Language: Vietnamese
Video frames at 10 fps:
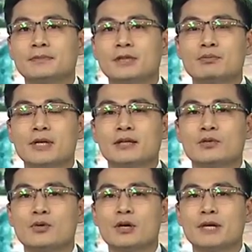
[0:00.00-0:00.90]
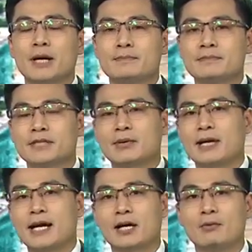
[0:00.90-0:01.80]
công nhân khu công nghiệp giai
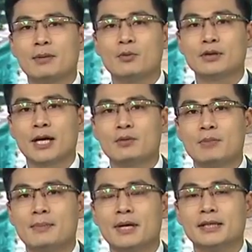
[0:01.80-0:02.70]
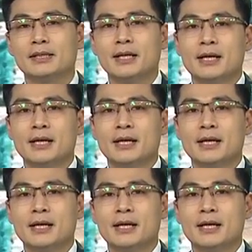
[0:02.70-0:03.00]
đoạn hai nghìn không trăm hai mươi mốt đến trăm ba mươi.